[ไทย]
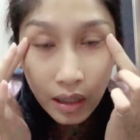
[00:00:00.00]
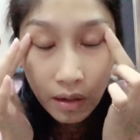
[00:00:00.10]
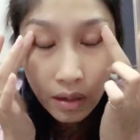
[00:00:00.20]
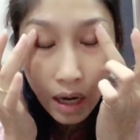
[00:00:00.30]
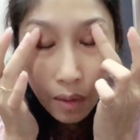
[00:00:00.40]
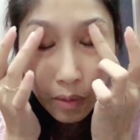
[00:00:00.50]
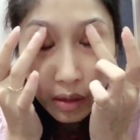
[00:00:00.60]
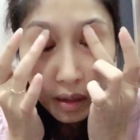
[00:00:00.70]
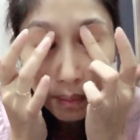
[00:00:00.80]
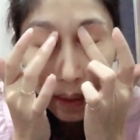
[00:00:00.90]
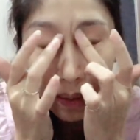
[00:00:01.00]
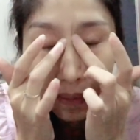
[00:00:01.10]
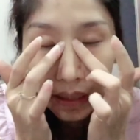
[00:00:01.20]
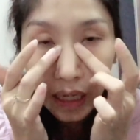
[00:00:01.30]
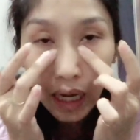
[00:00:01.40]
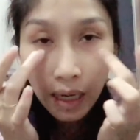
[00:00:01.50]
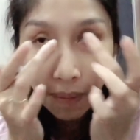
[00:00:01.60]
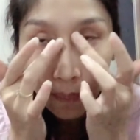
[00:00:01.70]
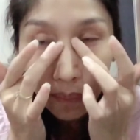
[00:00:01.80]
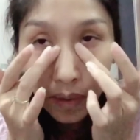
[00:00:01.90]
ก็ทาวนขึ้นไปแบบนี้ใคร
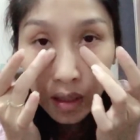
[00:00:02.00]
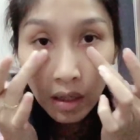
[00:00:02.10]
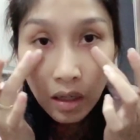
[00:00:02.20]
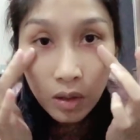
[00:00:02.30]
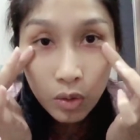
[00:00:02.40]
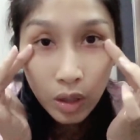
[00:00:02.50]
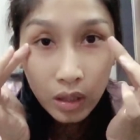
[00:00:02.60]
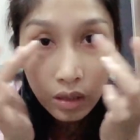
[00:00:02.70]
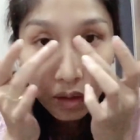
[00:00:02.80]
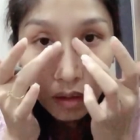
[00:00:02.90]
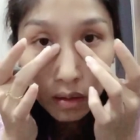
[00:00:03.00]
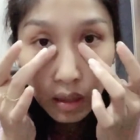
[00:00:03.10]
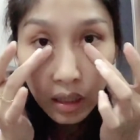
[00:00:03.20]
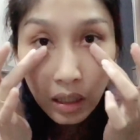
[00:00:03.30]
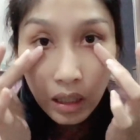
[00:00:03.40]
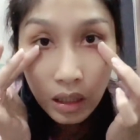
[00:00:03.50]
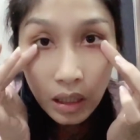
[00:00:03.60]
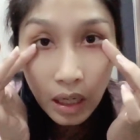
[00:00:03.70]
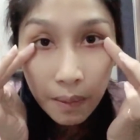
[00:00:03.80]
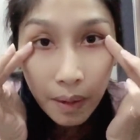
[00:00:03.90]
แบบนวดนิดนึง
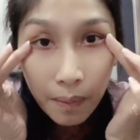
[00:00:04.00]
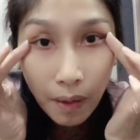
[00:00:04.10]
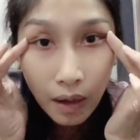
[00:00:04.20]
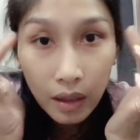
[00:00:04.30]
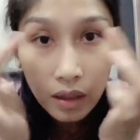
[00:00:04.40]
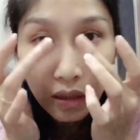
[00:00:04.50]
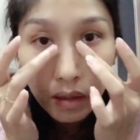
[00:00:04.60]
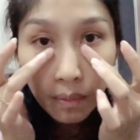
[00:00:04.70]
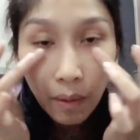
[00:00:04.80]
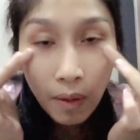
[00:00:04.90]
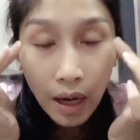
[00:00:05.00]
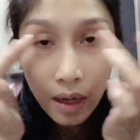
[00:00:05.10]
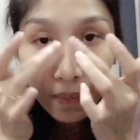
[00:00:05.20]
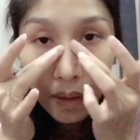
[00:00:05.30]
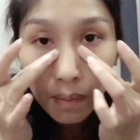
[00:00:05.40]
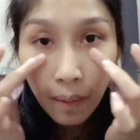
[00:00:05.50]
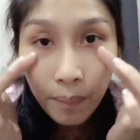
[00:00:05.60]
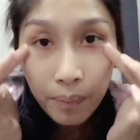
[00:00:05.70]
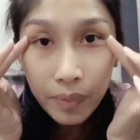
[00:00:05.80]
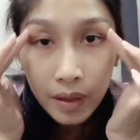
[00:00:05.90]
ให้มันแบบเคลือบแต่ว่าให้มันแบบ
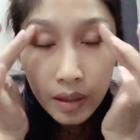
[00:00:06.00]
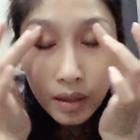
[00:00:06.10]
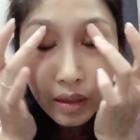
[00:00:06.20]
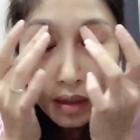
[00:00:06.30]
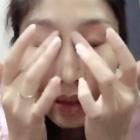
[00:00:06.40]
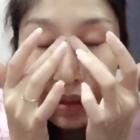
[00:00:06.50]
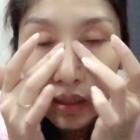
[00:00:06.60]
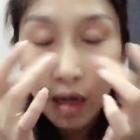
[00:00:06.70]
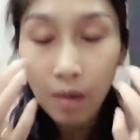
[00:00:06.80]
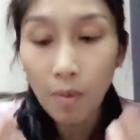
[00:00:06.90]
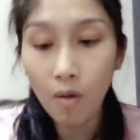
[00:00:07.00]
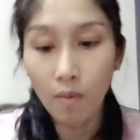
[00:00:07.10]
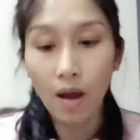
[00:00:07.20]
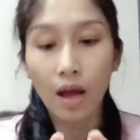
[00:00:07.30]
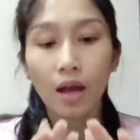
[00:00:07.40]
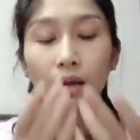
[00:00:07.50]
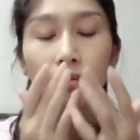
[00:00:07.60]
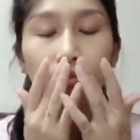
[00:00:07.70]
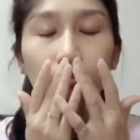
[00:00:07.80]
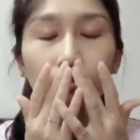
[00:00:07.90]
เขาบอกว่า
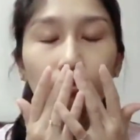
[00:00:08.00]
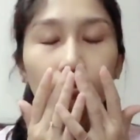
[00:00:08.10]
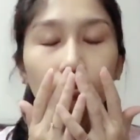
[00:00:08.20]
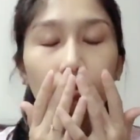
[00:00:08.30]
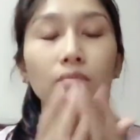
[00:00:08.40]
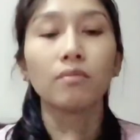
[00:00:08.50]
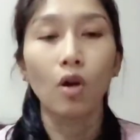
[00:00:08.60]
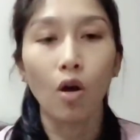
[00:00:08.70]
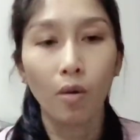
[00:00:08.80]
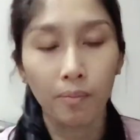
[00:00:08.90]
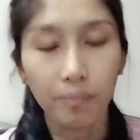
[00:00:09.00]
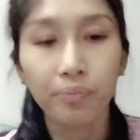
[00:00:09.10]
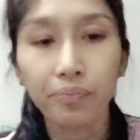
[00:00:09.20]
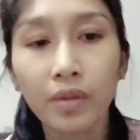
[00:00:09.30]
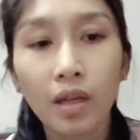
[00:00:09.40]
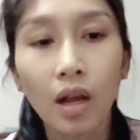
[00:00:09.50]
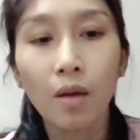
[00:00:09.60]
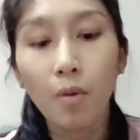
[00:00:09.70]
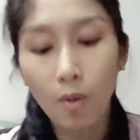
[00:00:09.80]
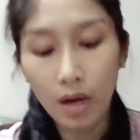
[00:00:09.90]
หอม
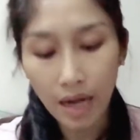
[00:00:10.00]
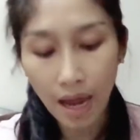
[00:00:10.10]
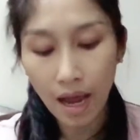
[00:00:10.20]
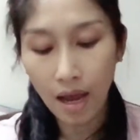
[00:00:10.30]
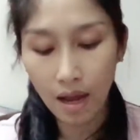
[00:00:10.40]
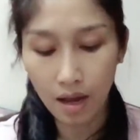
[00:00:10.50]
เขาบอกว่าทา